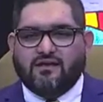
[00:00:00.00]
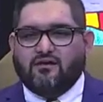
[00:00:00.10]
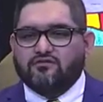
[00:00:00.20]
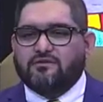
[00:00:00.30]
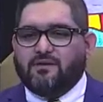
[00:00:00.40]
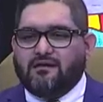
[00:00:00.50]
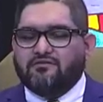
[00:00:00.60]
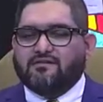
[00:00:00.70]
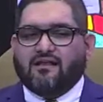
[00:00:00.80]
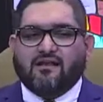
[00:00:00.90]
En otras palabras,
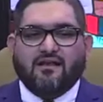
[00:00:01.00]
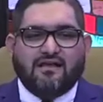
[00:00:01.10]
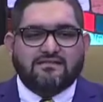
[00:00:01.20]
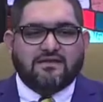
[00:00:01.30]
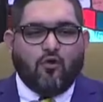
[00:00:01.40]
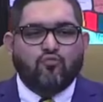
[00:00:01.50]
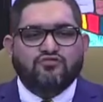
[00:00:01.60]
que regrese un